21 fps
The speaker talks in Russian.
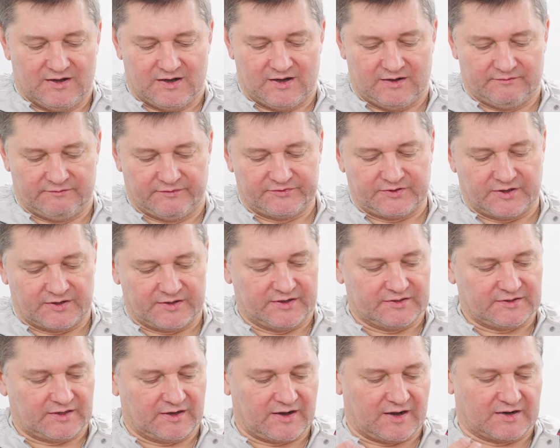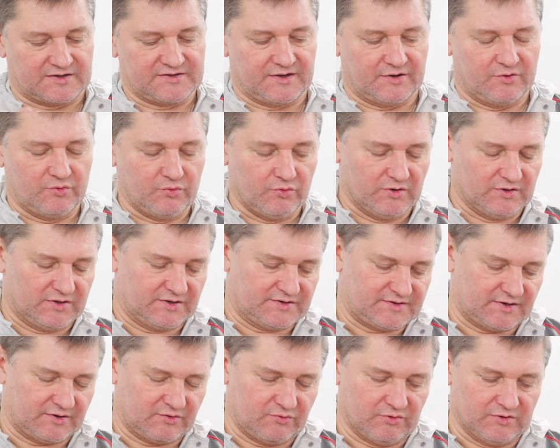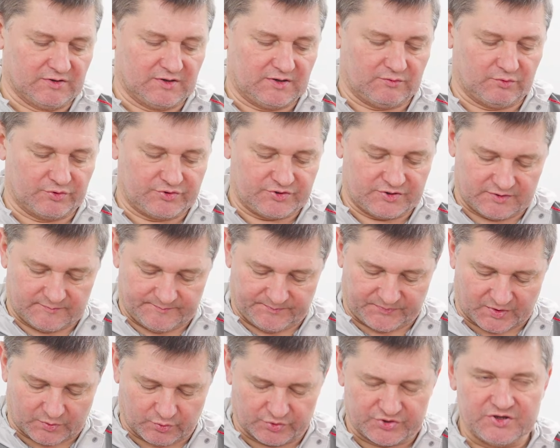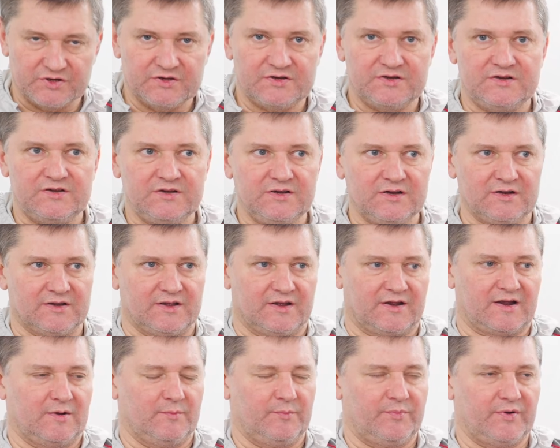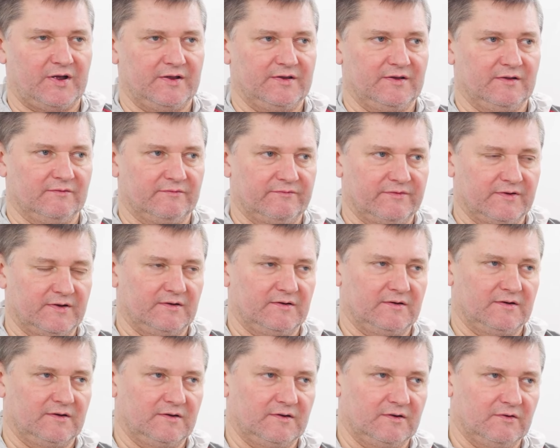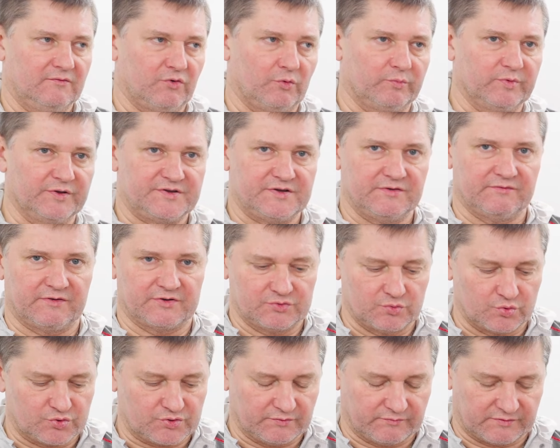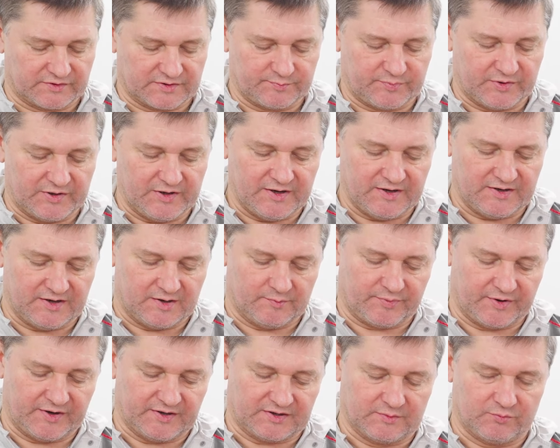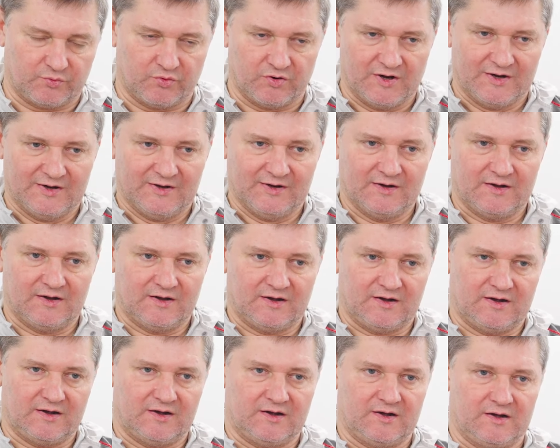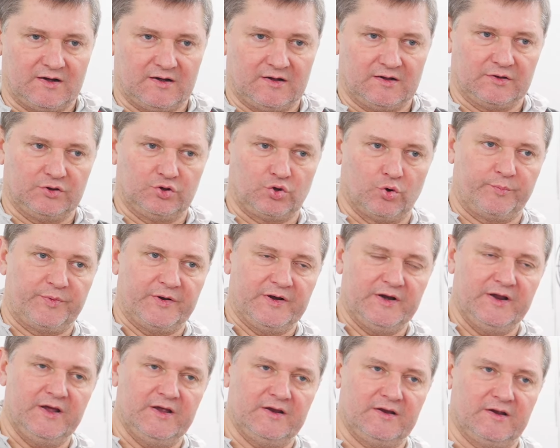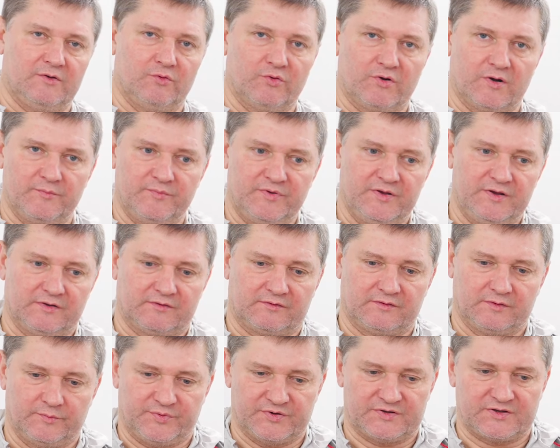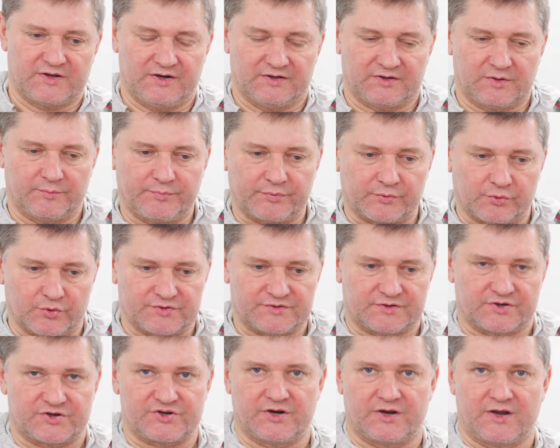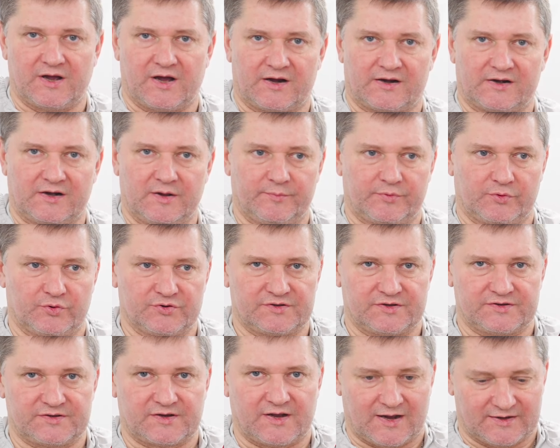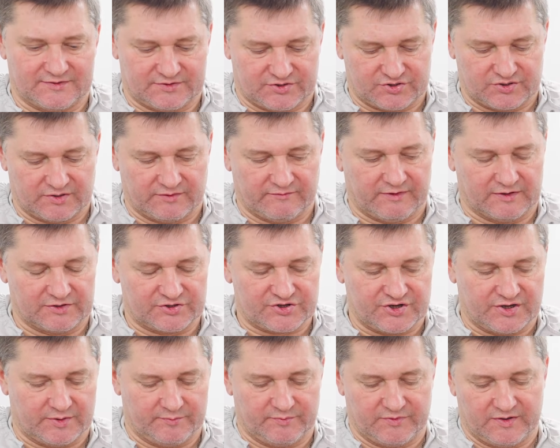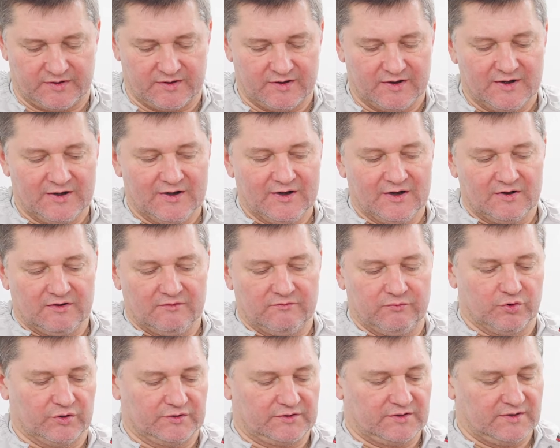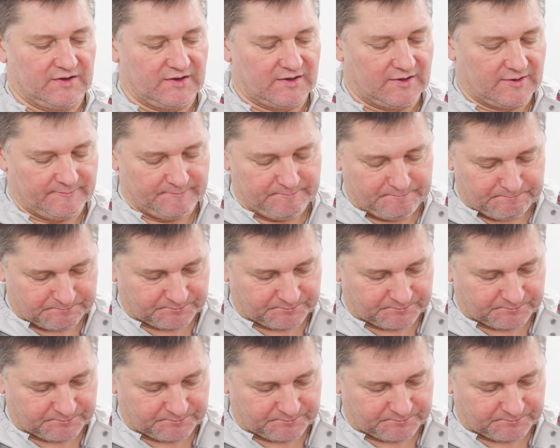А, во-вторых, так как Сагола, Сагола очень, очень сильная компания в, э, в области воздушного распыления, поэтому э, а, допыление у комбинированного пистолета просто шикарное, просто сказочное, волшебное. Вот. Э,